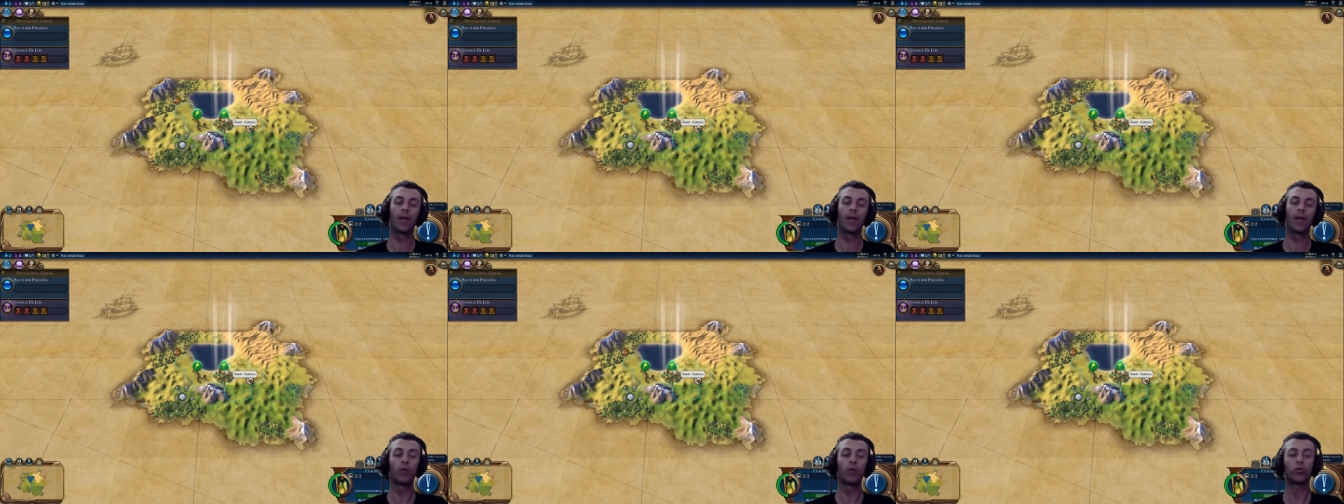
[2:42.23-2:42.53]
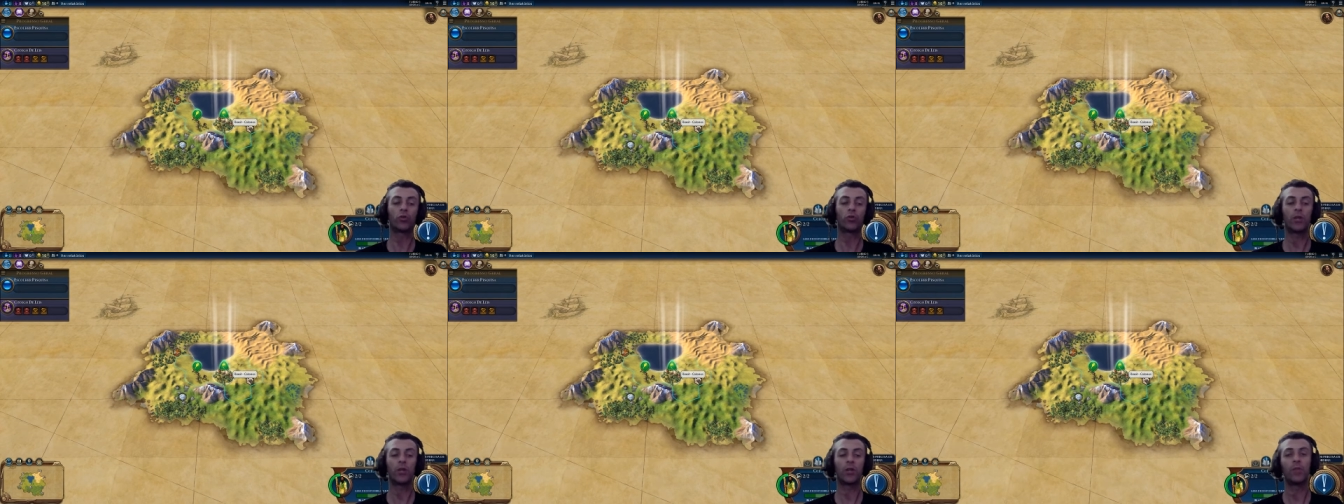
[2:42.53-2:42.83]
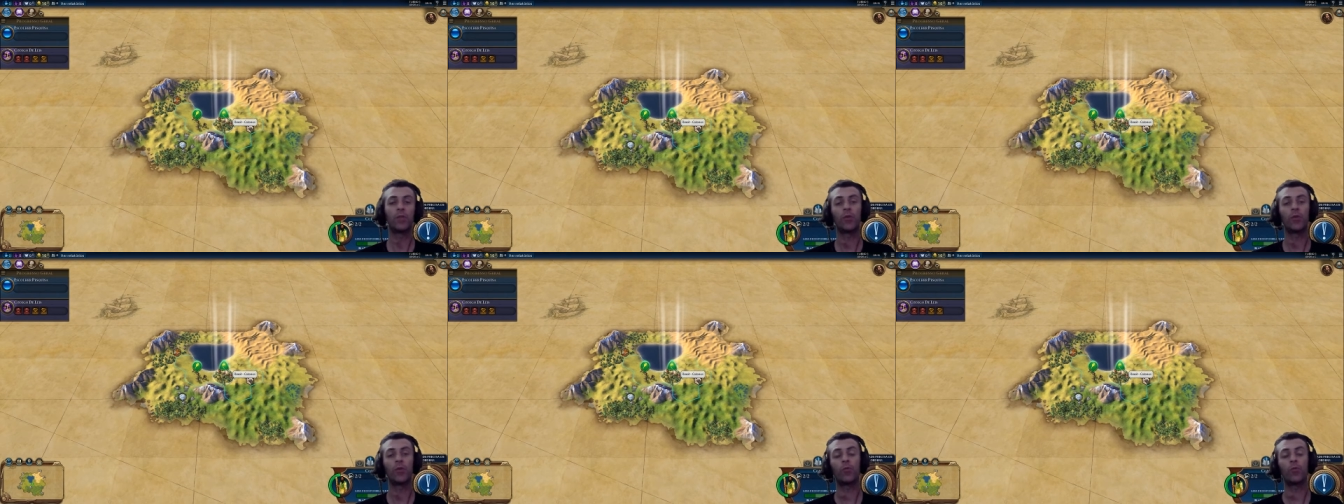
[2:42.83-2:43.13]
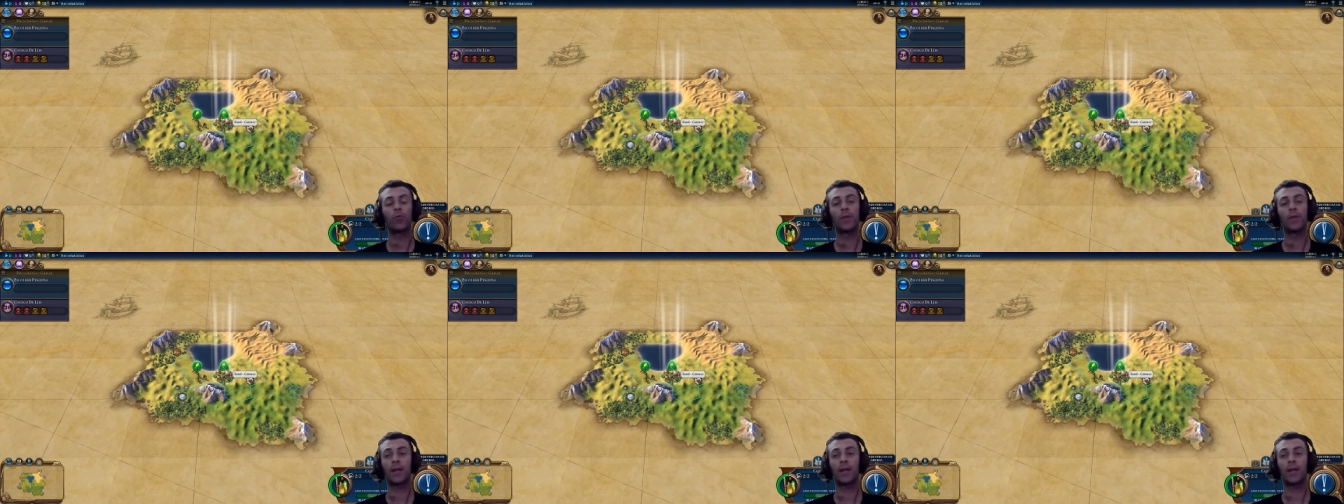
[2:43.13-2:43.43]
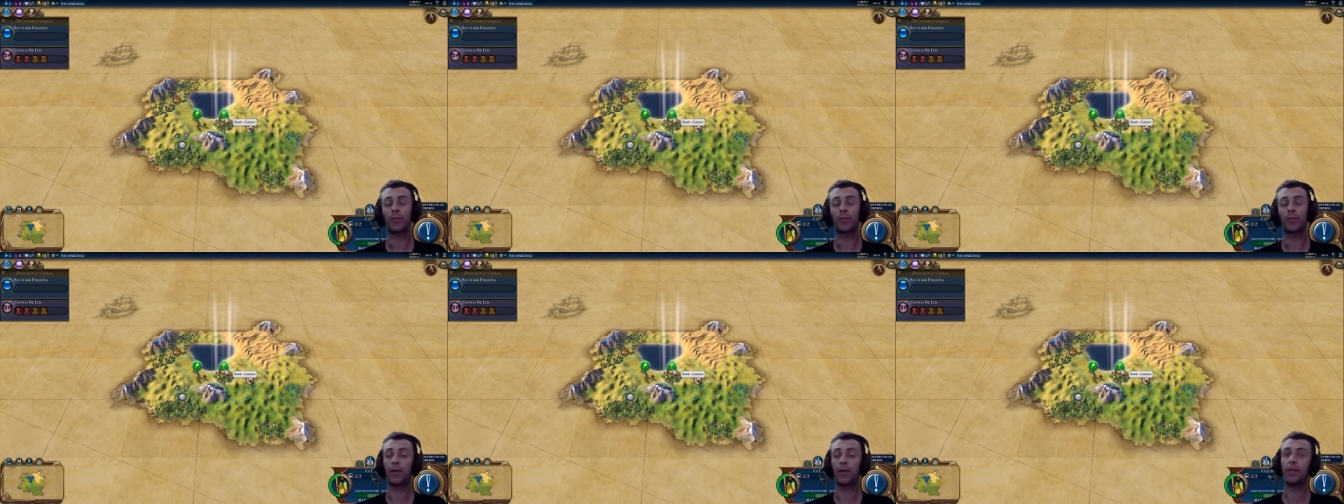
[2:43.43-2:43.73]
É um joguinho meio
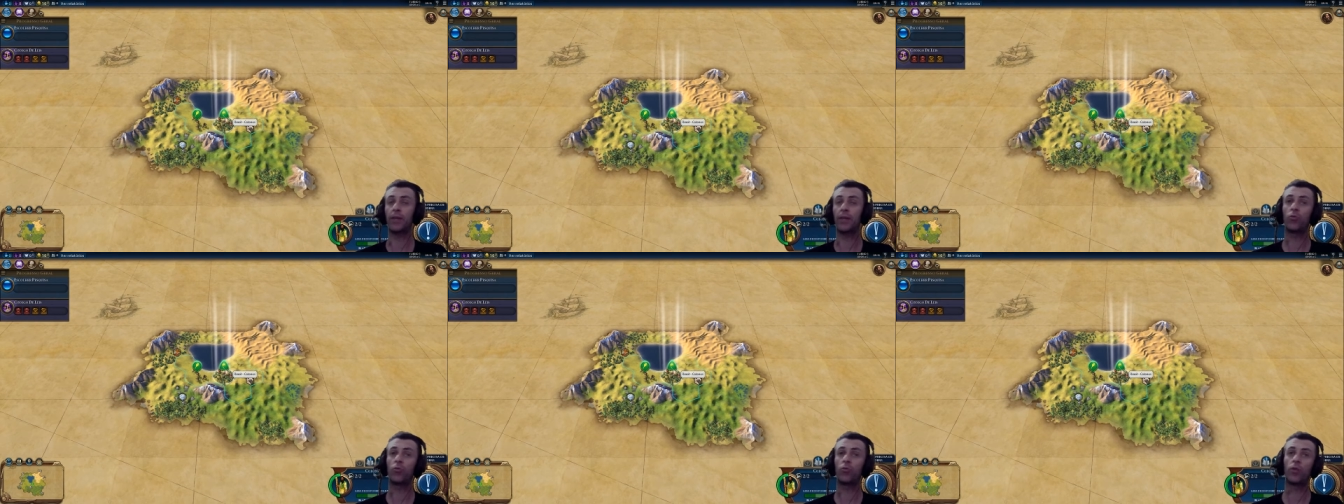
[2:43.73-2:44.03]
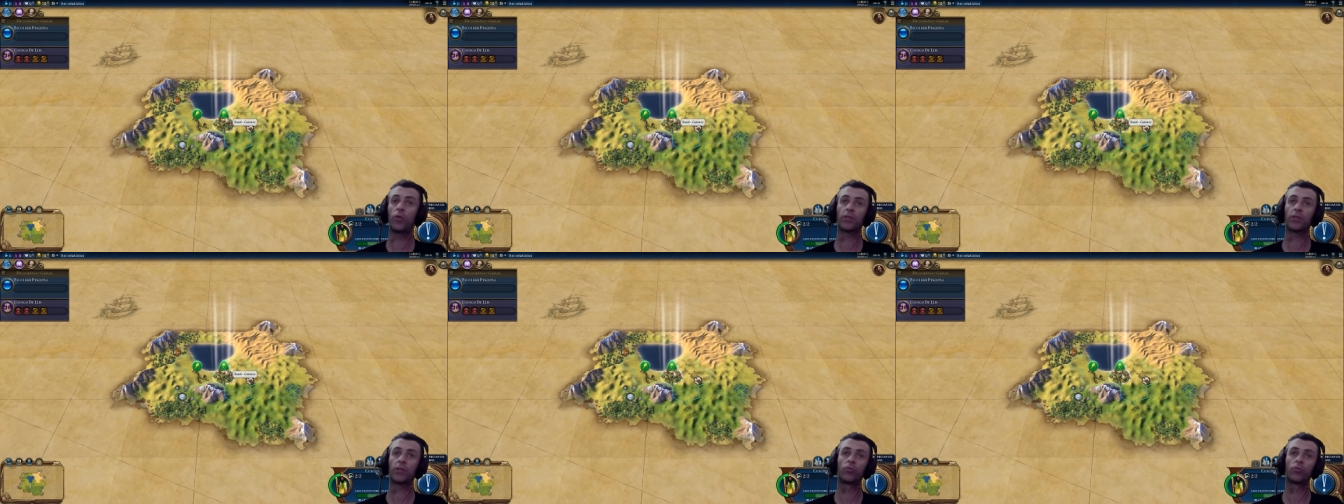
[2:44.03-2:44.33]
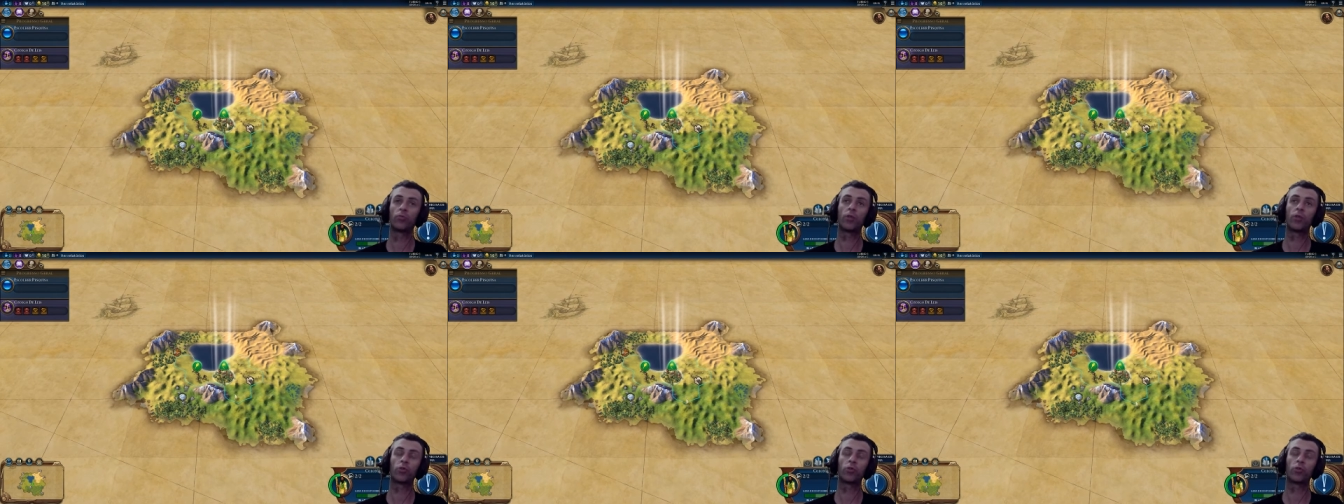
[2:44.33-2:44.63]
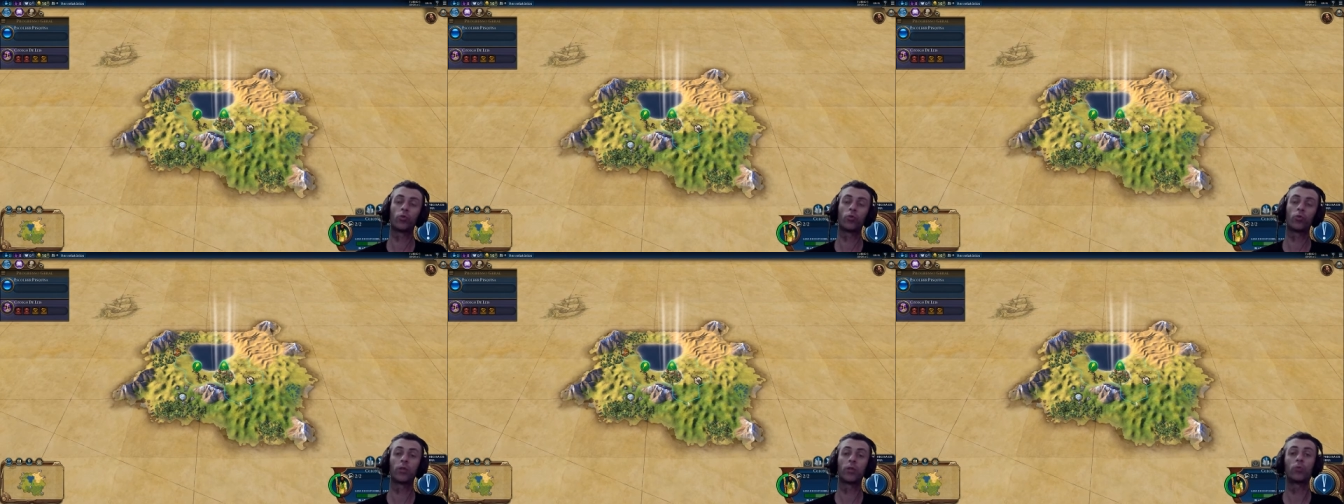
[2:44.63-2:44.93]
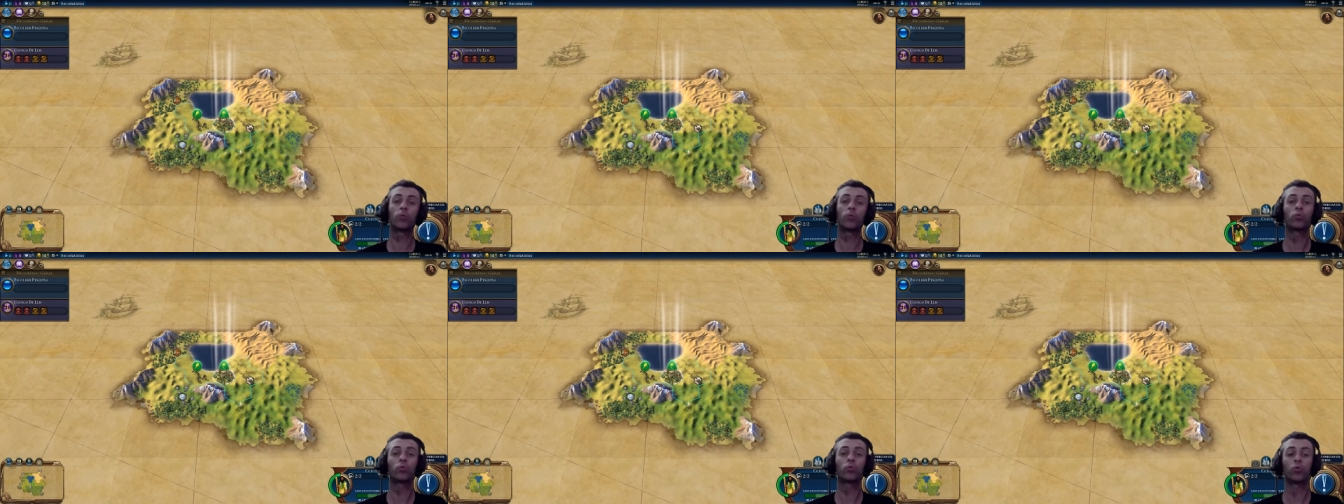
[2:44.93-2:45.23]
complicado, pra quem não conhece, nunca jogou, tem
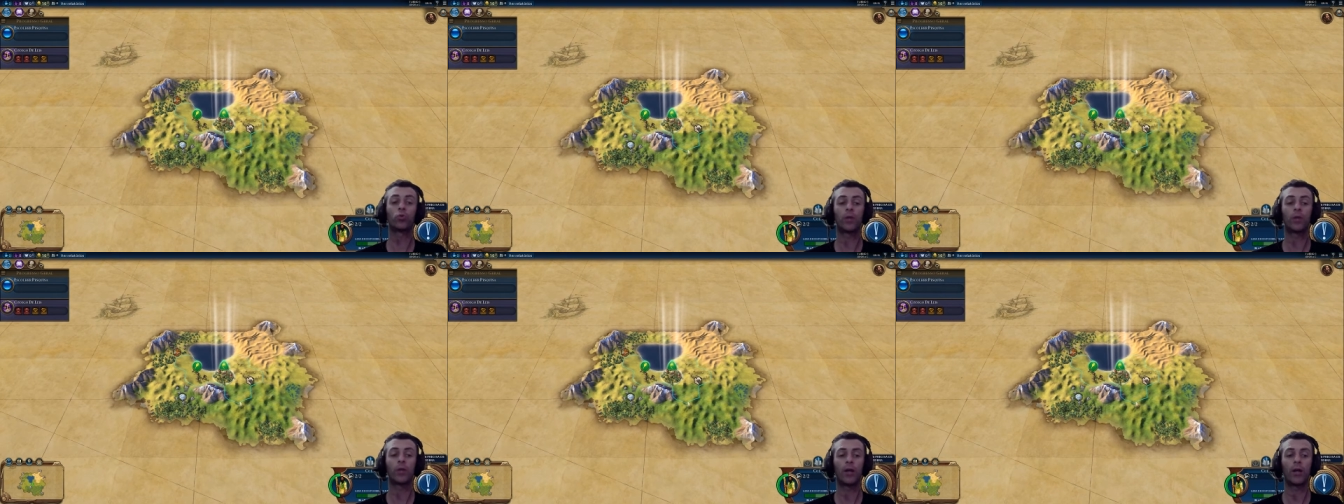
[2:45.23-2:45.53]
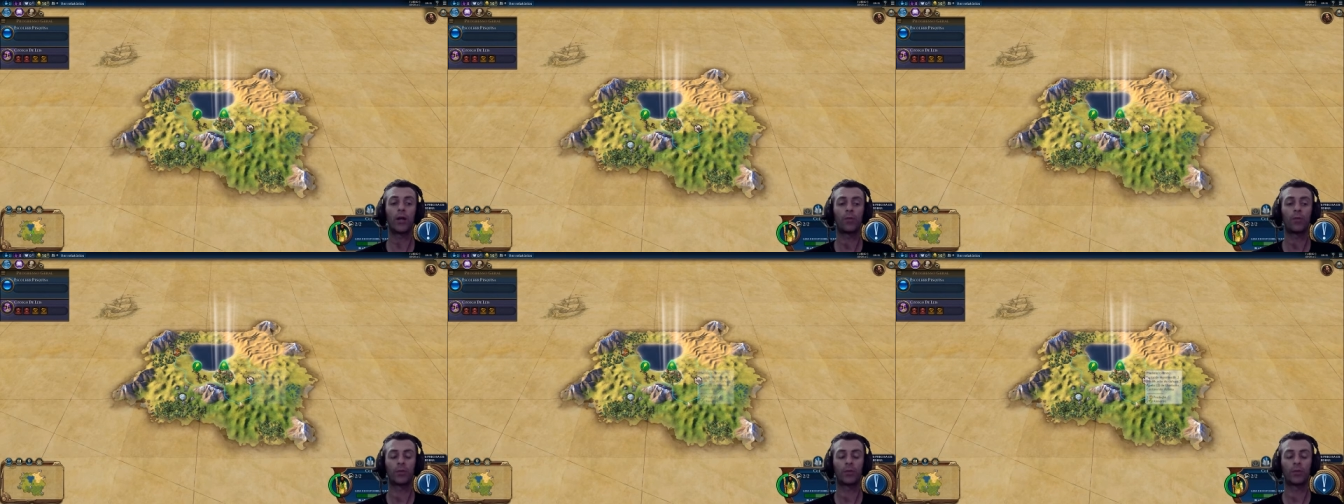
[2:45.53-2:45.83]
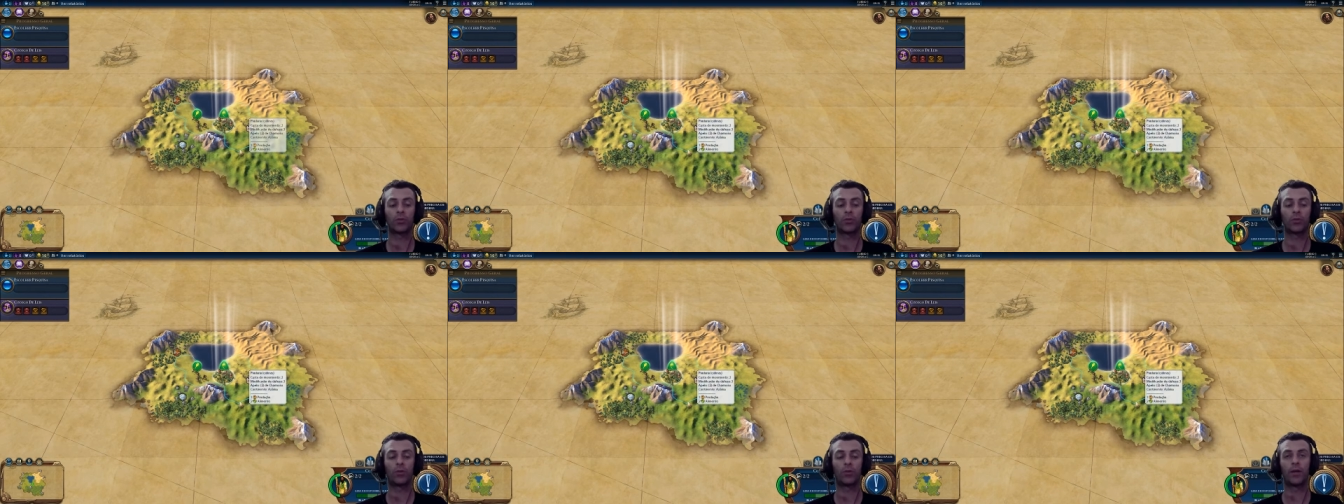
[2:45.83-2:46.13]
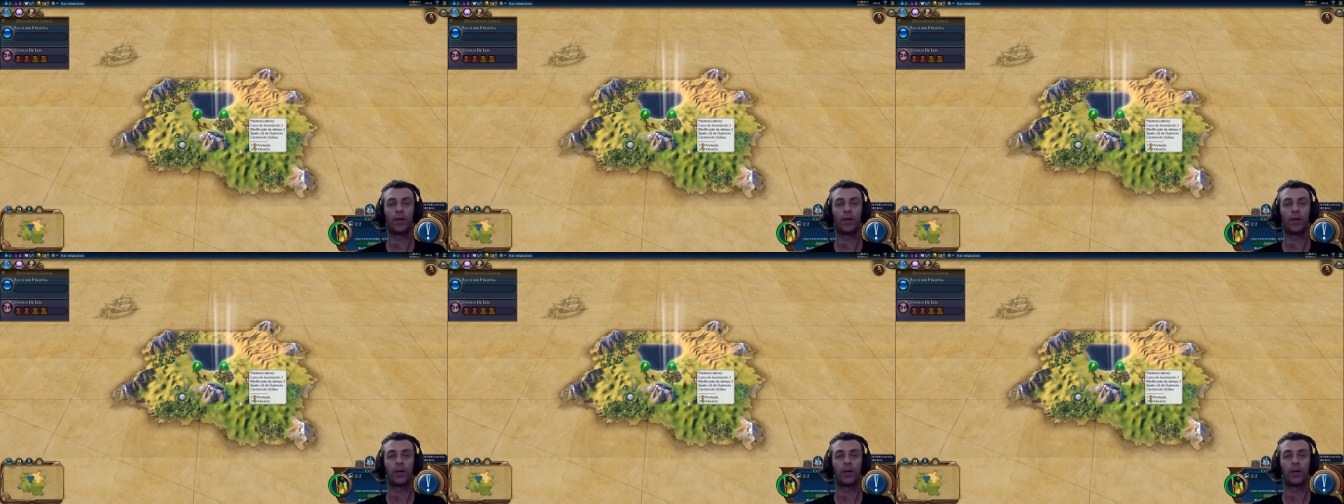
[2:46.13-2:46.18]
um tutorial, pessoal,